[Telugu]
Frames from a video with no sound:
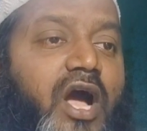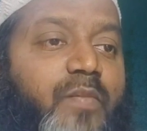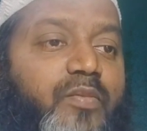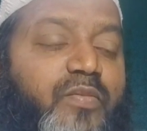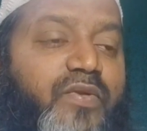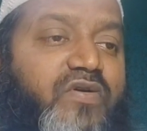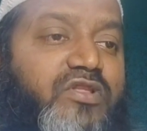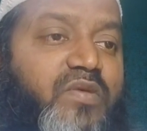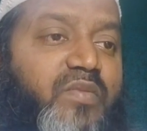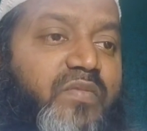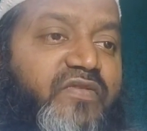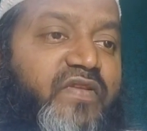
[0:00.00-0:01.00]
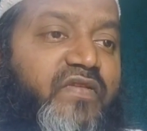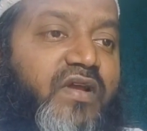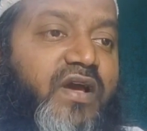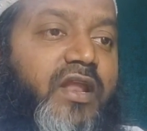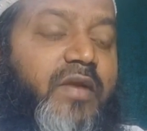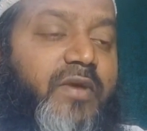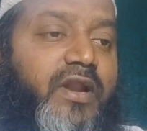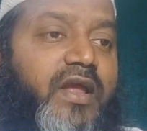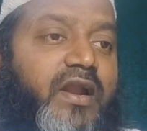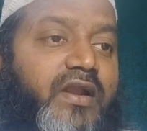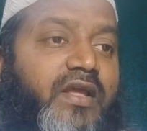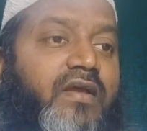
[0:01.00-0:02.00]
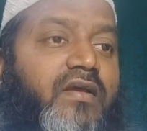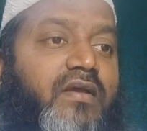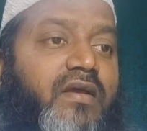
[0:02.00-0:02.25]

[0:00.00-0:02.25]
అప్పుడు ప్రవక్త మహమ్మద్ అస్లం గారు ఏమన్నారంటే